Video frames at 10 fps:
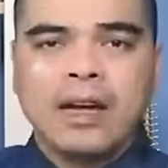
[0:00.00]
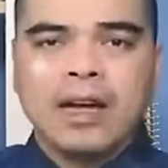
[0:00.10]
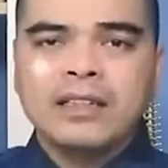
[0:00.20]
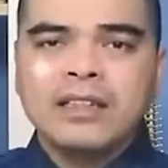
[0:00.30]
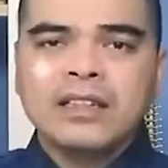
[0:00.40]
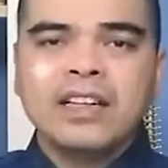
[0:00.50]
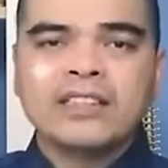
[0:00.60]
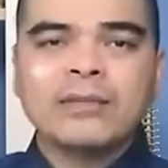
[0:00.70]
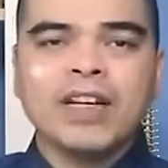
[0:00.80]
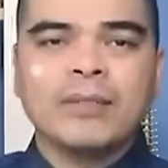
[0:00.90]
À, những người
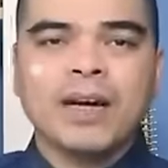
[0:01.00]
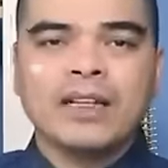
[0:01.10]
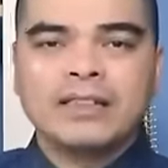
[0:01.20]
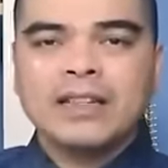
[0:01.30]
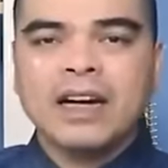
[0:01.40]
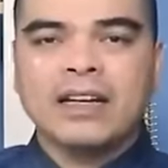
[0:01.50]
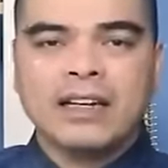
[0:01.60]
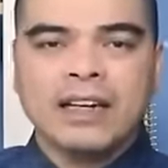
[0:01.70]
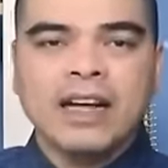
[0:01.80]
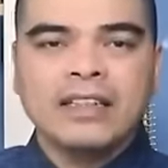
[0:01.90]
trong nhà bạn chắc hẳn
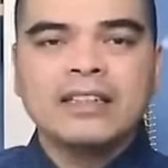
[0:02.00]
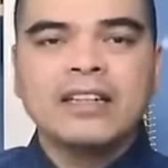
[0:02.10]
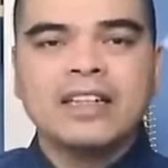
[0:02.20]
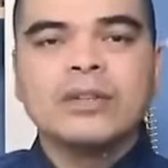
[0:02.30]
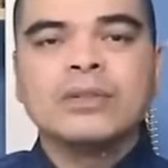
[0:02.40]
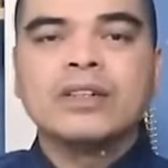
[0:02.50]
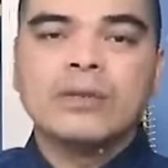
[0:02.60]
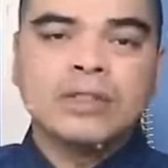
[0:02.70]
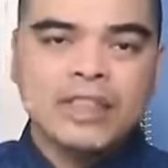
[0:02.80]
là những người yêu thương con